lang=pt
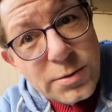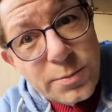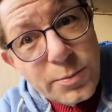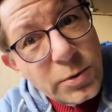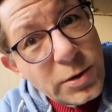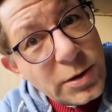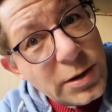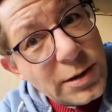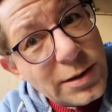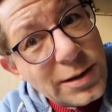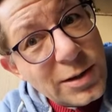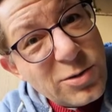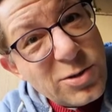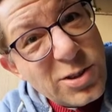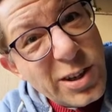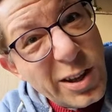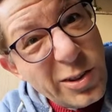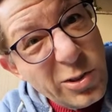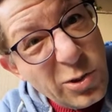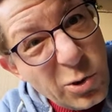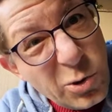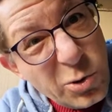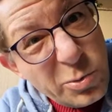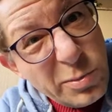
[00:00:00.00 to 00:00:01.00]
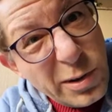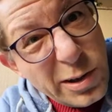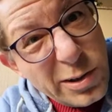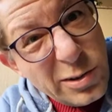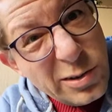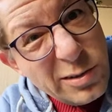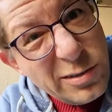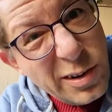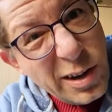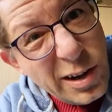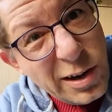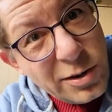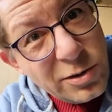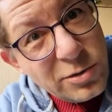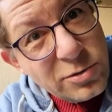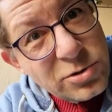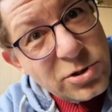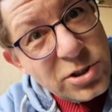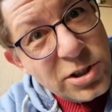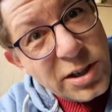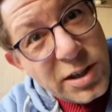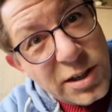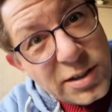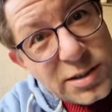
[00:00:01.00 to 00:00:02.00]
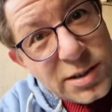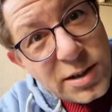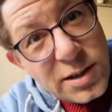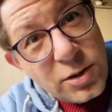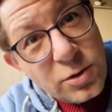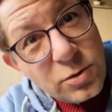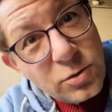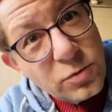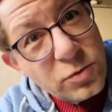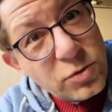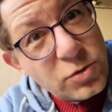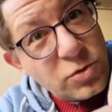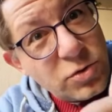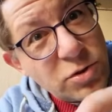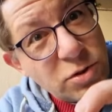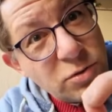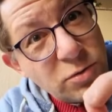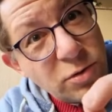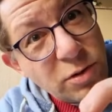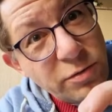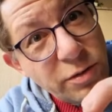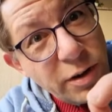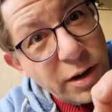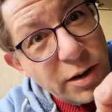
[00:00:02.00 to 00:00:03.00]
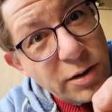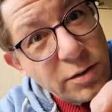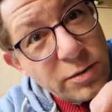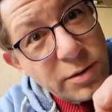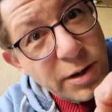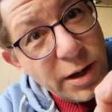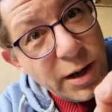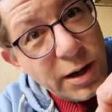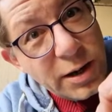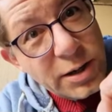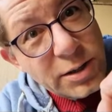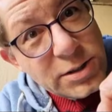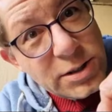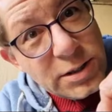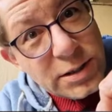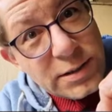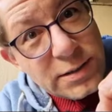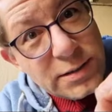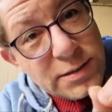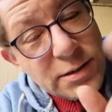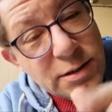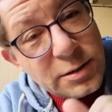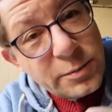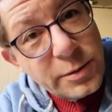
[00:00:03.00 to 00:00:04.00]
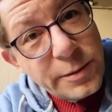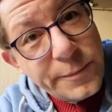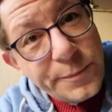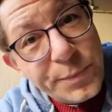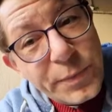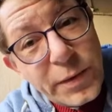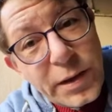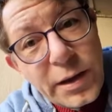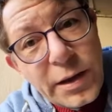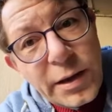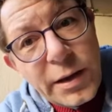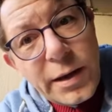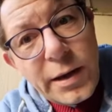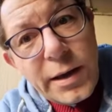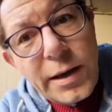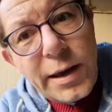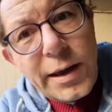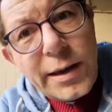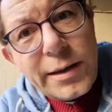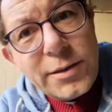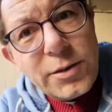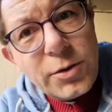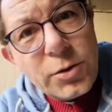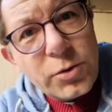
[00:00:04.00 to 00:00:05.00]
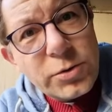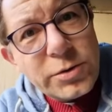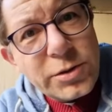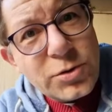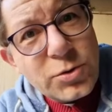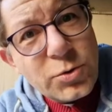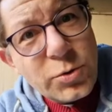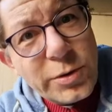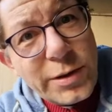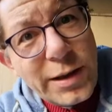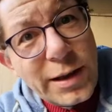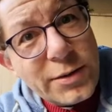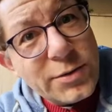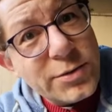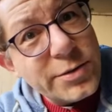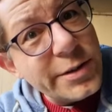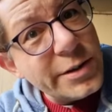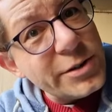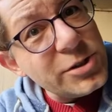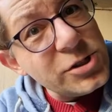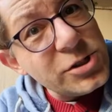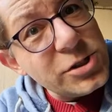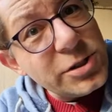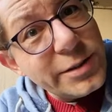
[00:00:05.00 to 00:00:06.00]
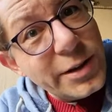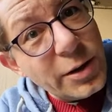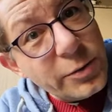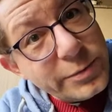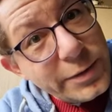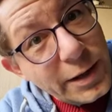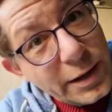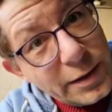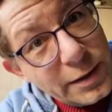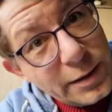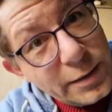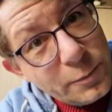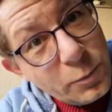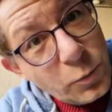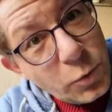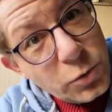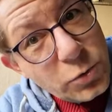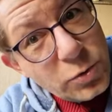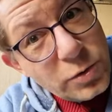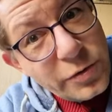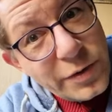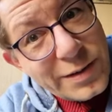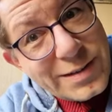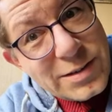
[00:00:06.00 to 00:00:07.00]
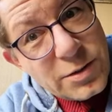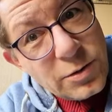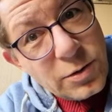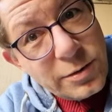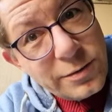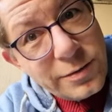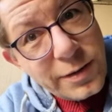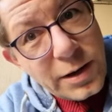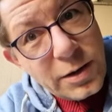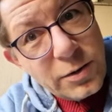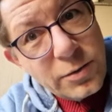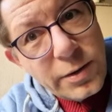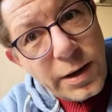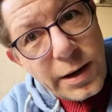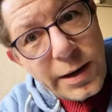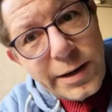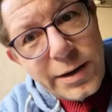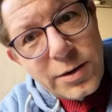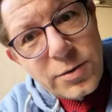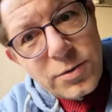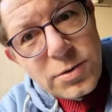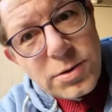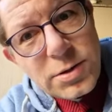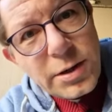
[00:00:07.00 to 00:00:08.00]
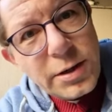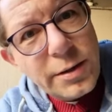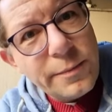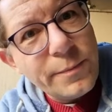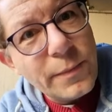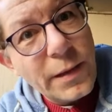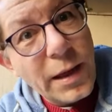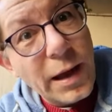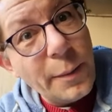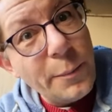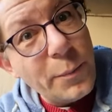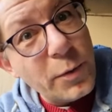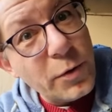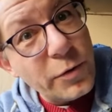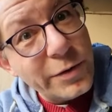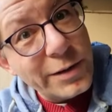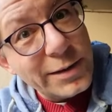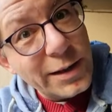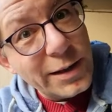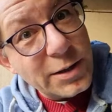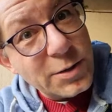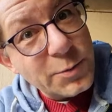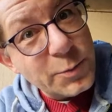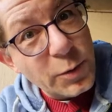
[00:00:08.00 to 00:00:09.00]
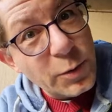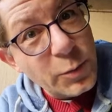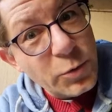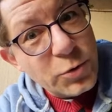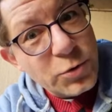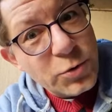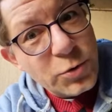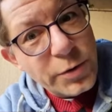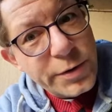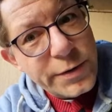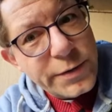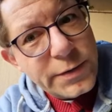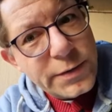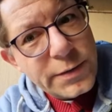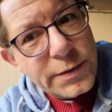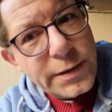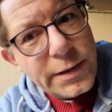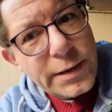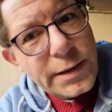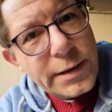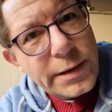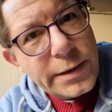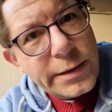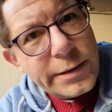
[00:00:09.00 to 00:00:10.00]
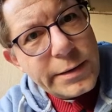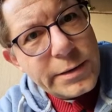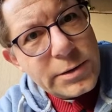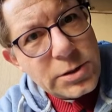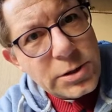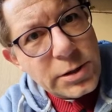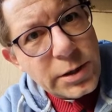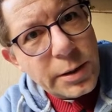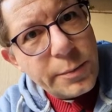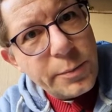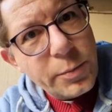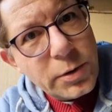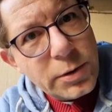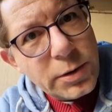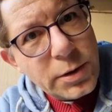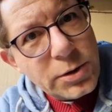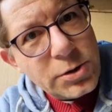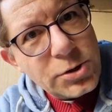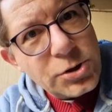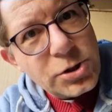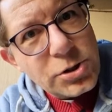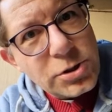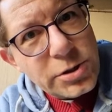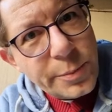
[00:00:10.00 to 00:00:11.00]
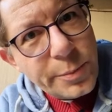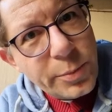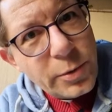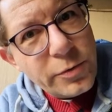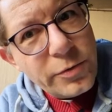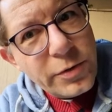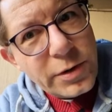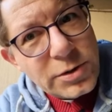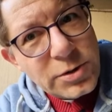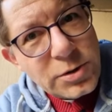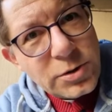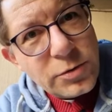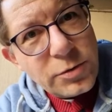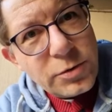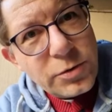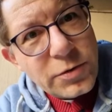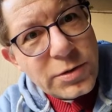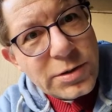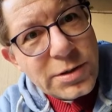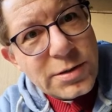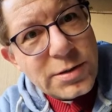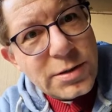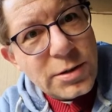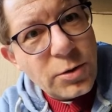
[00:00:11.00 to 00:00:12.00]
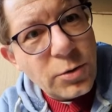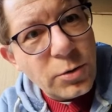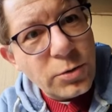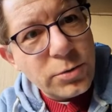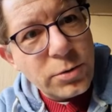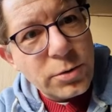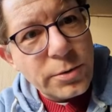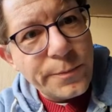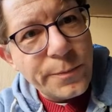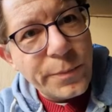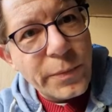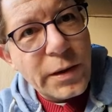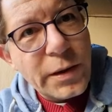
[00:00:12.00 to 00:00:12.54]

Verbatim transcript: porque não se aduba no inverno, dicas aqui do videozinho do inverno, card aqui em cima, entre outros cuidados que a gente não tem muito que fazer no inverno, a não ser aproveitar as promoções. Dica importante, gente, aproveite quando vocês encontram.